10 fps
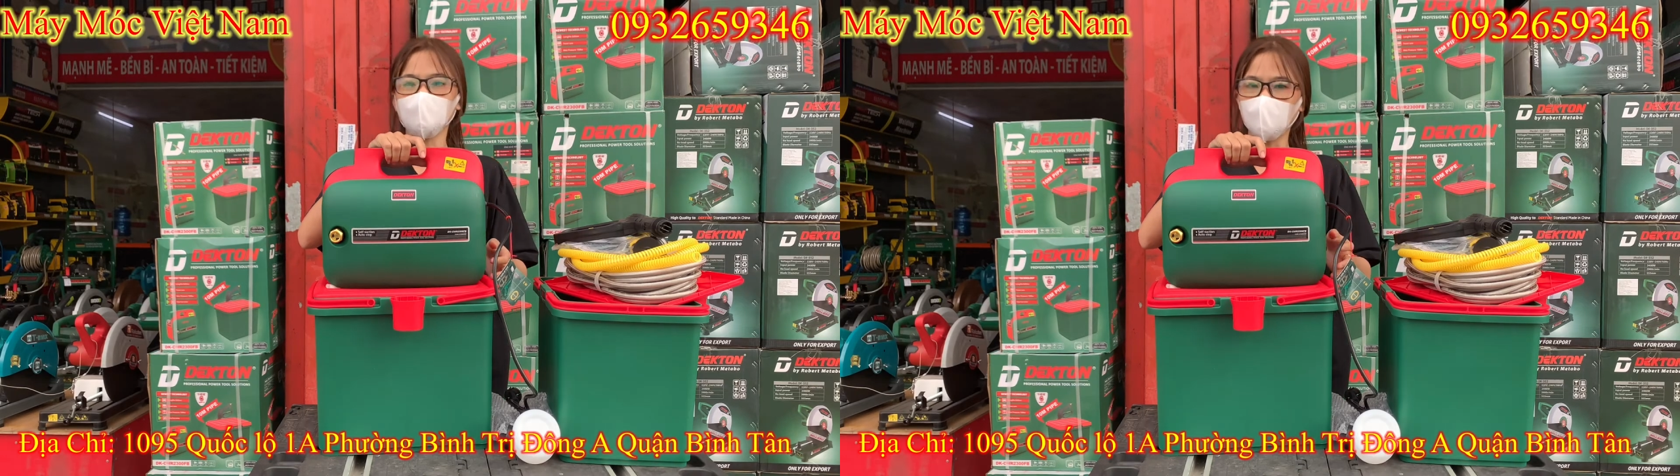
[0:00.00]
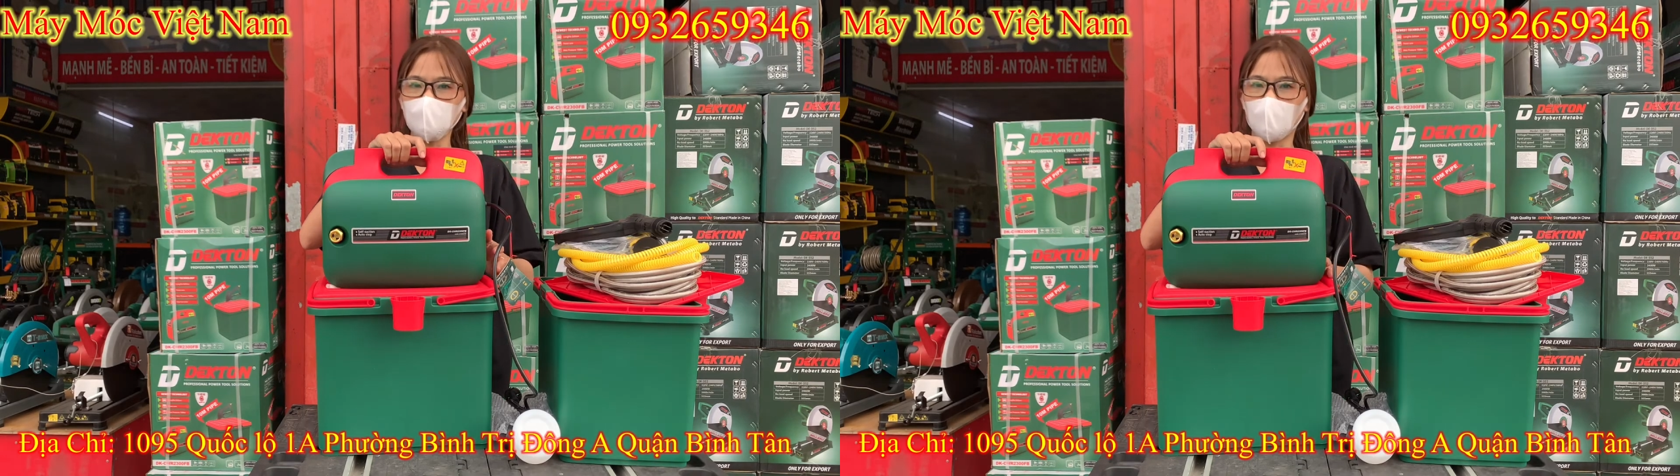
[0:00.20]

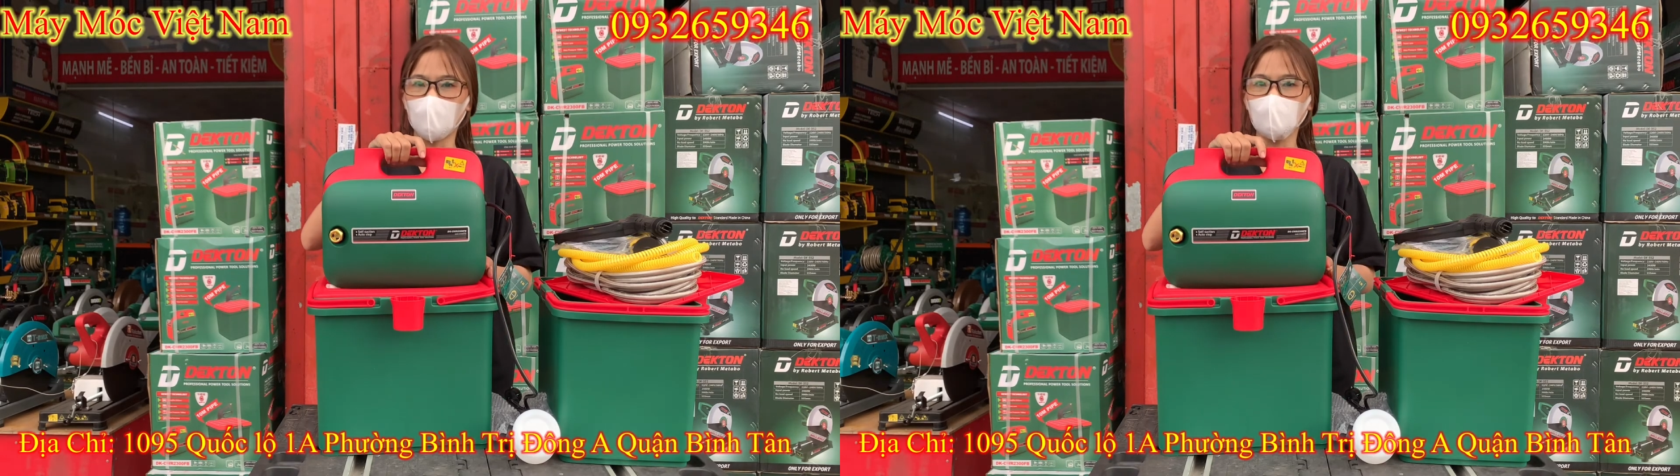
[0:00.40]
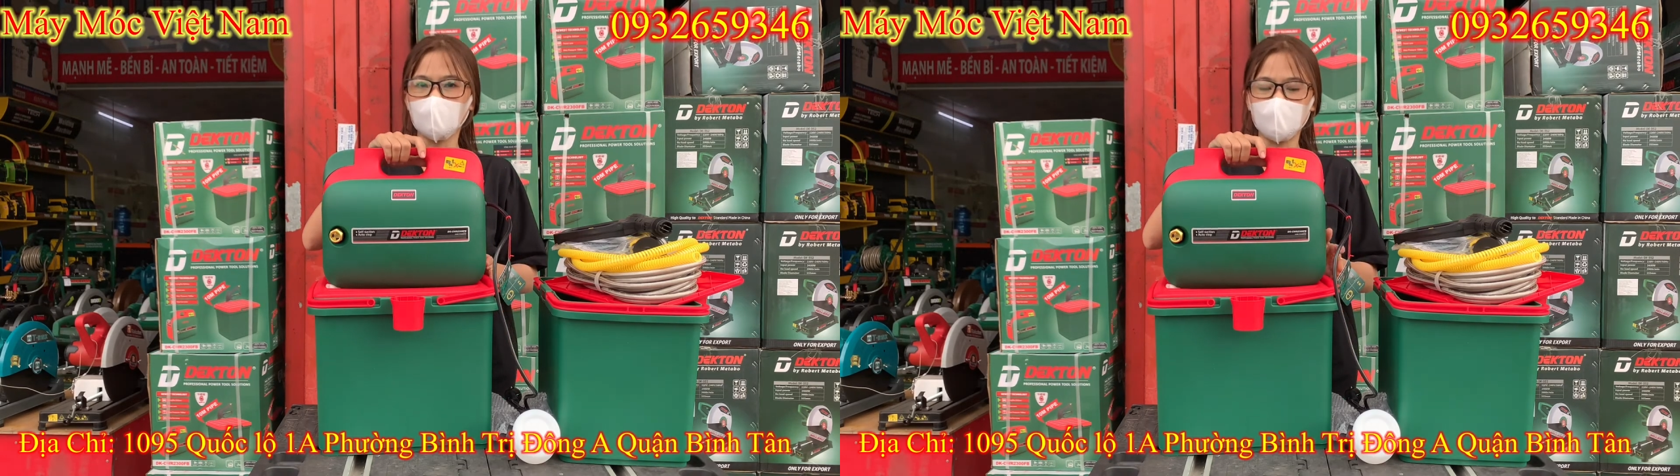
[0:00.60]
dụng
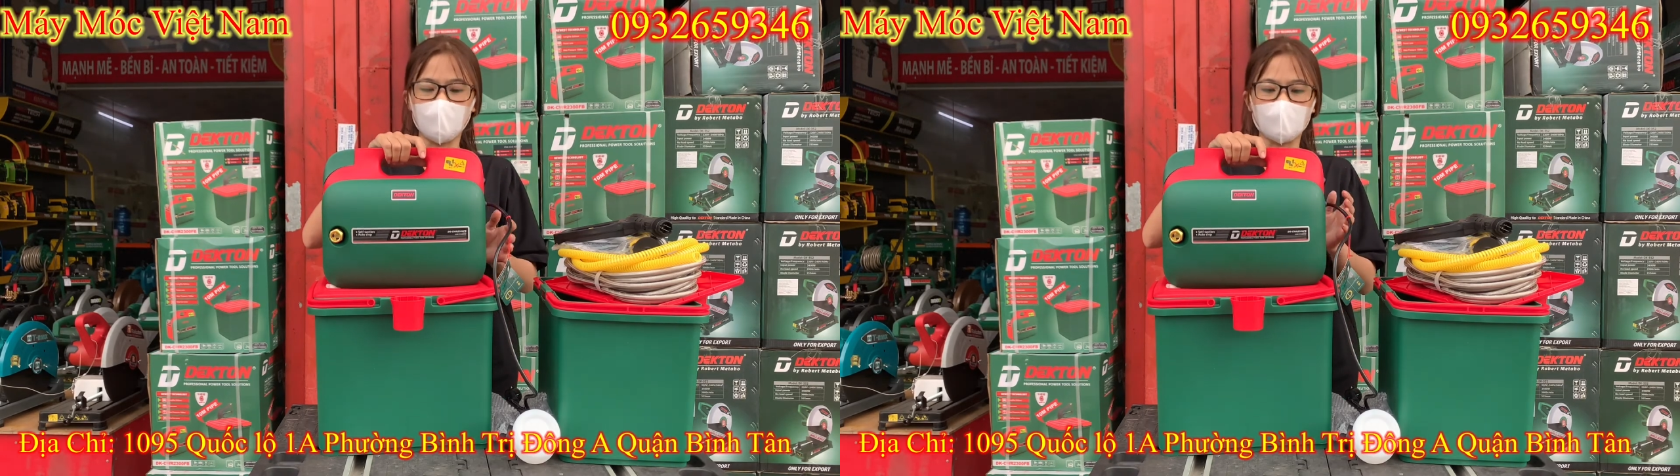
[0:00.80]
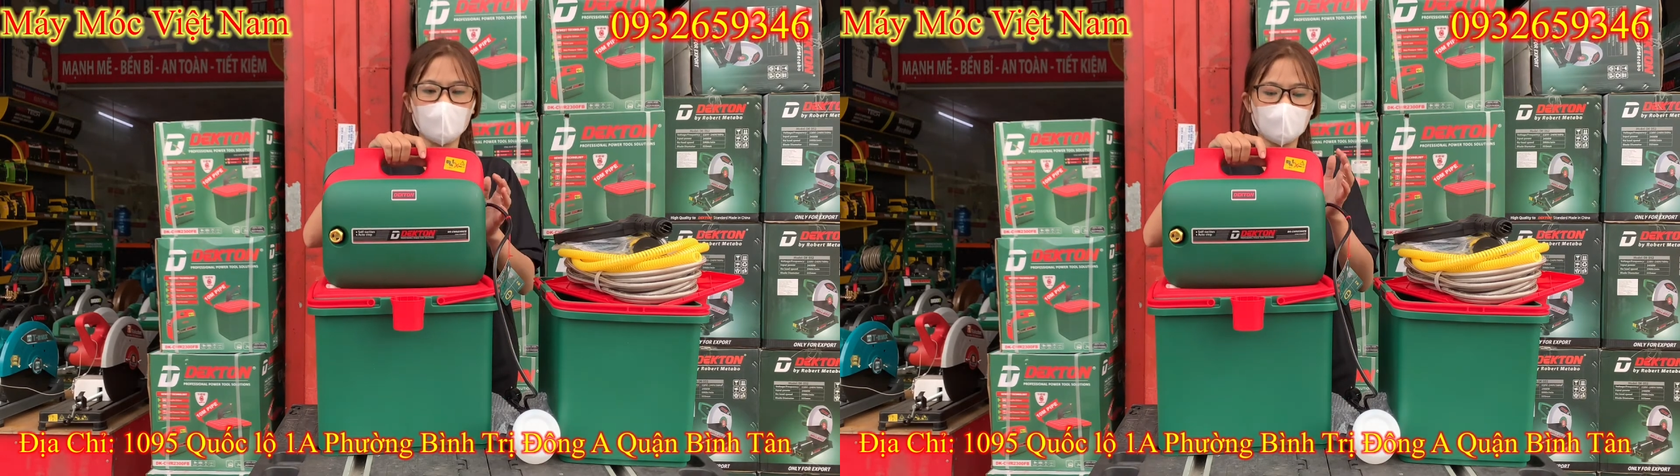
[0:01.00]
cụ khi
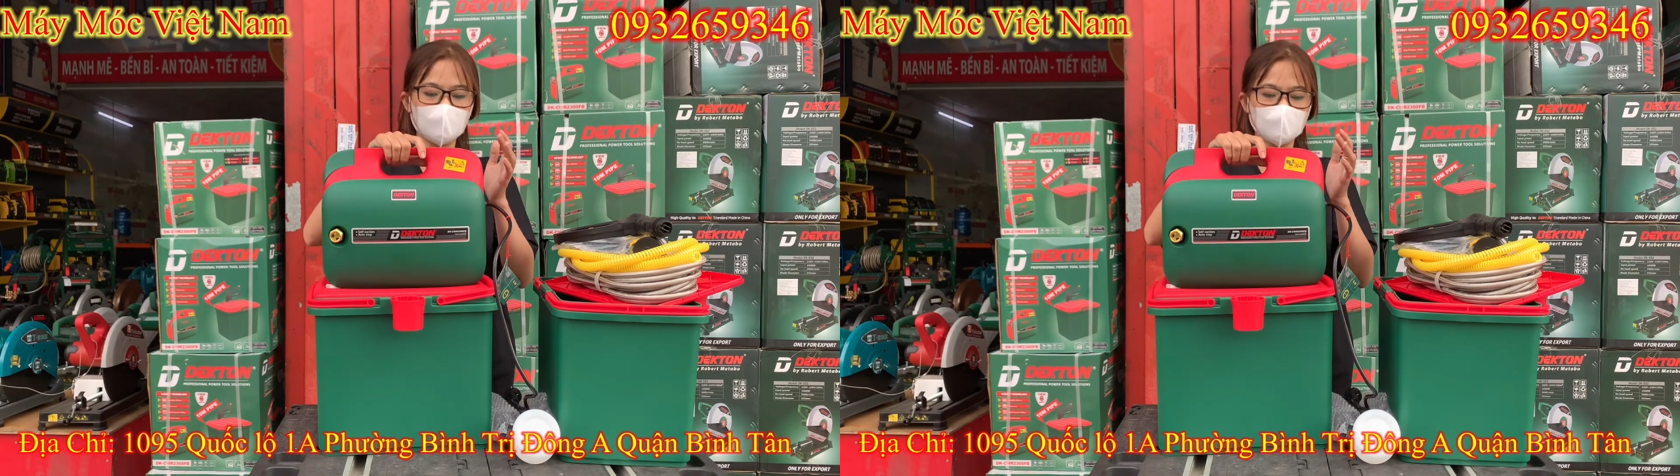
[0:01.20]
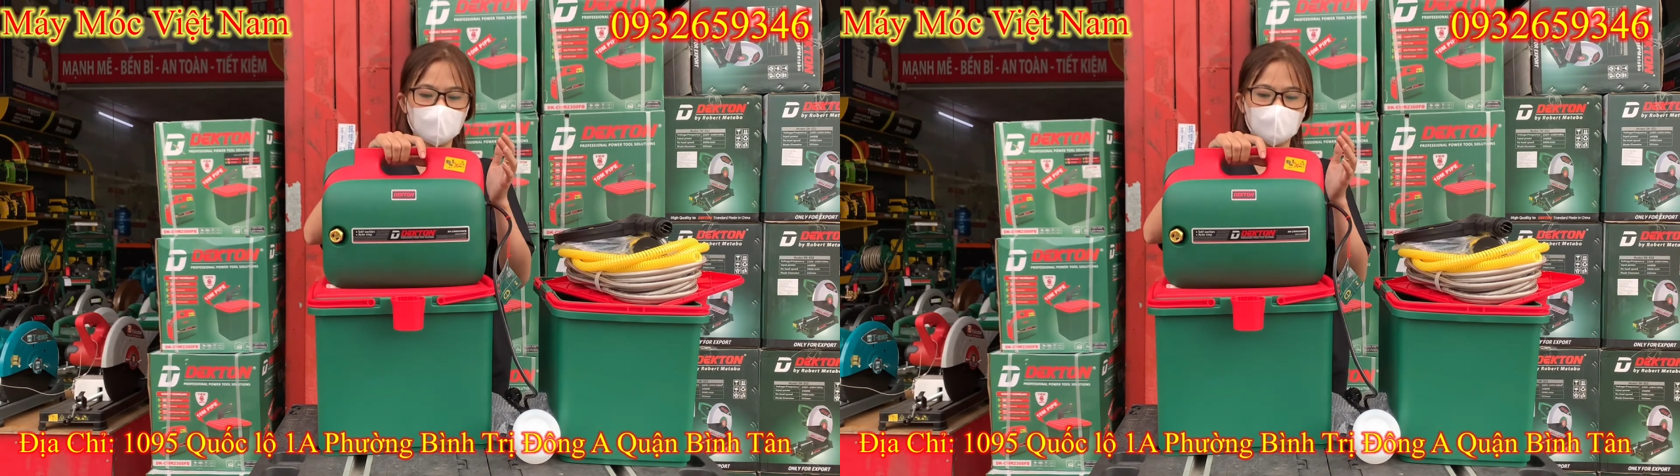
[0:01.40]
mà các
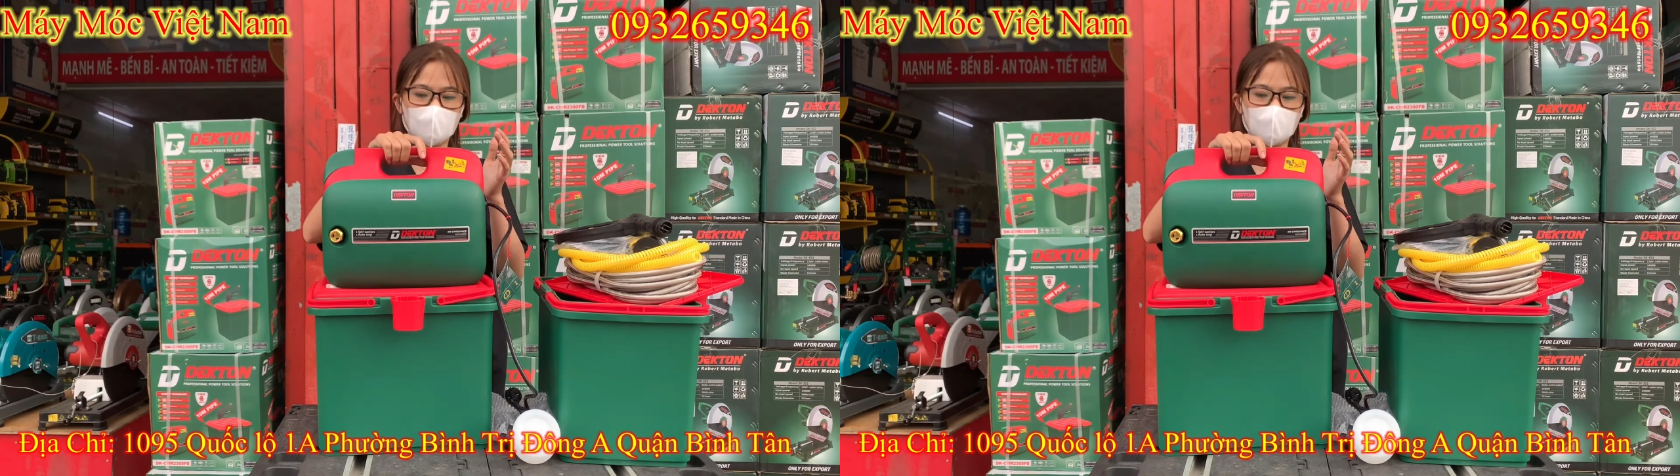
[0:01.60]
anh